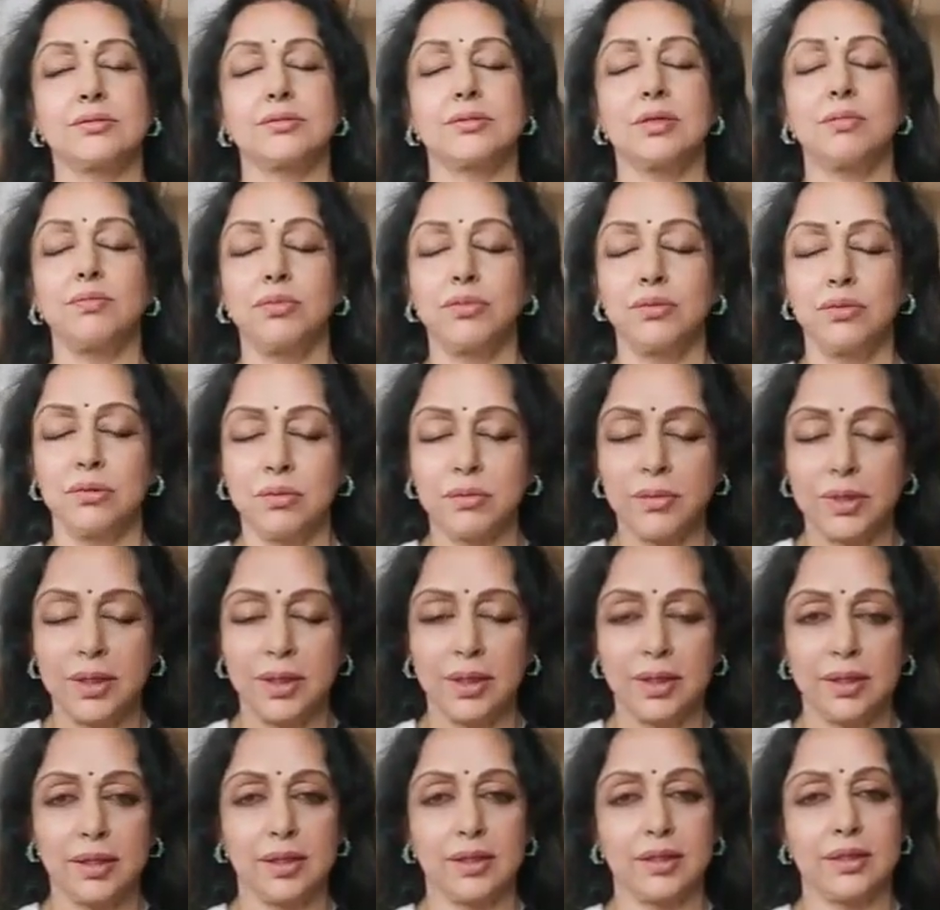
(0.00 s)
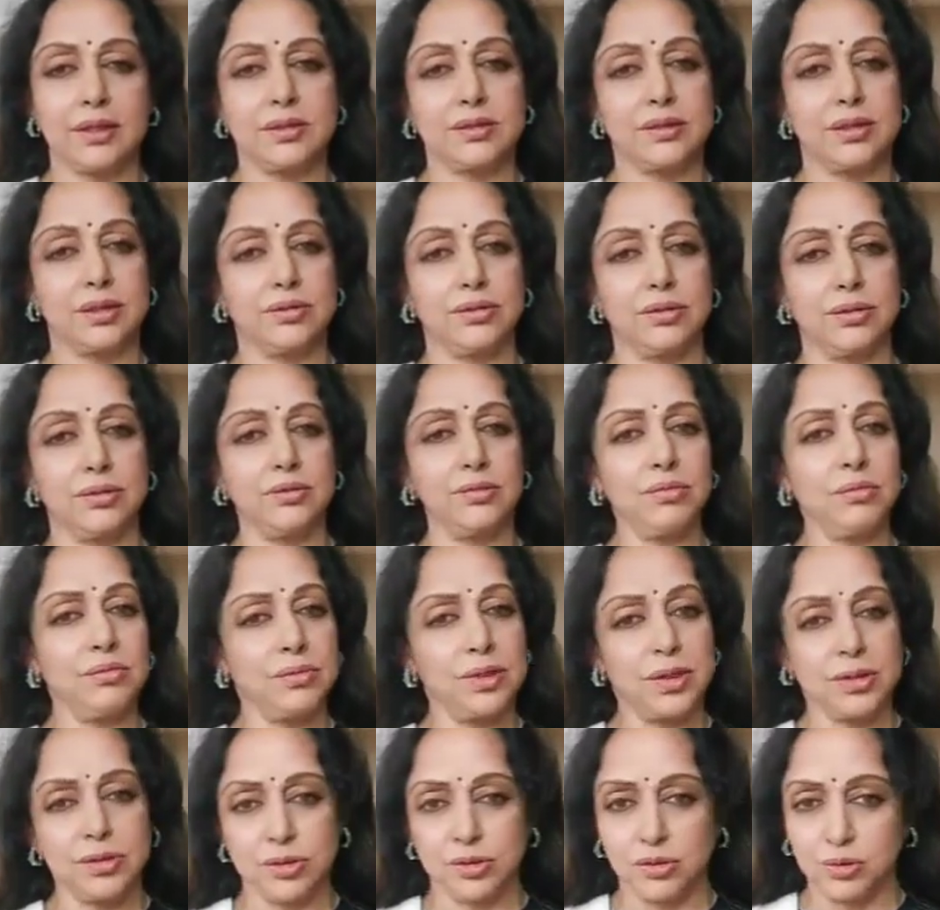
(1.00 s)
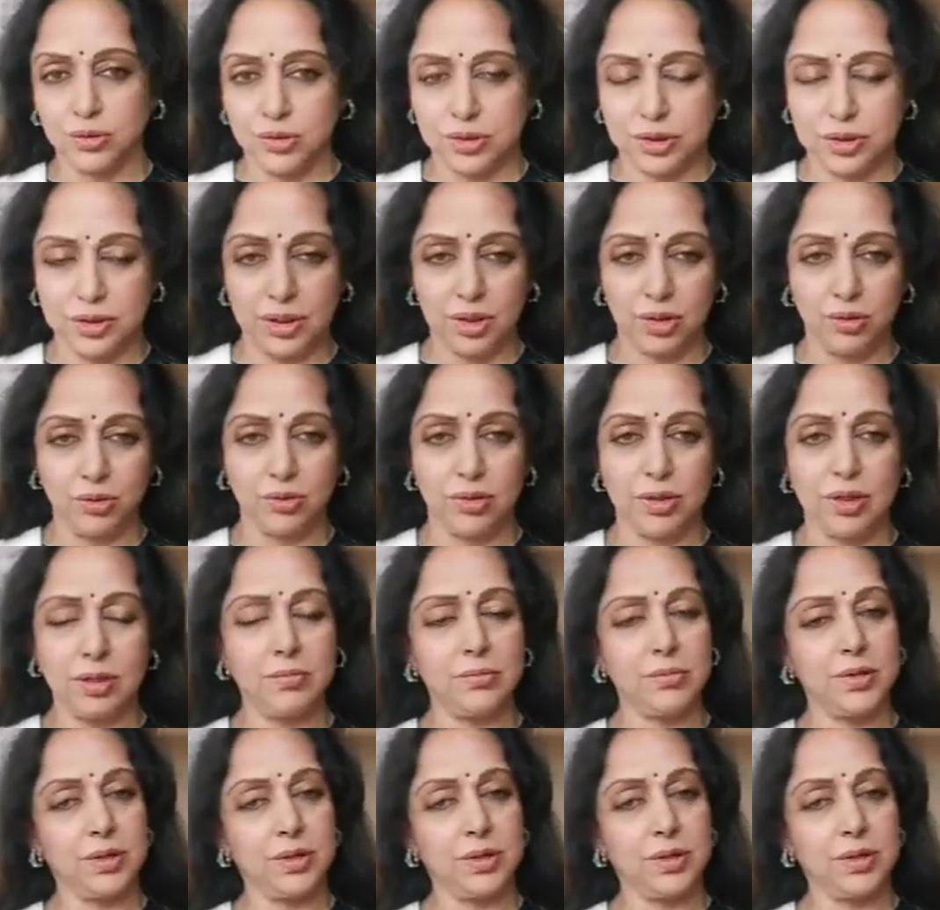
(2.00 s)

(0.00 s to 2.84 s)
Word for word: सबको मैं ये कहना चाहती हूँ मेरे कुछ नहीं हुआ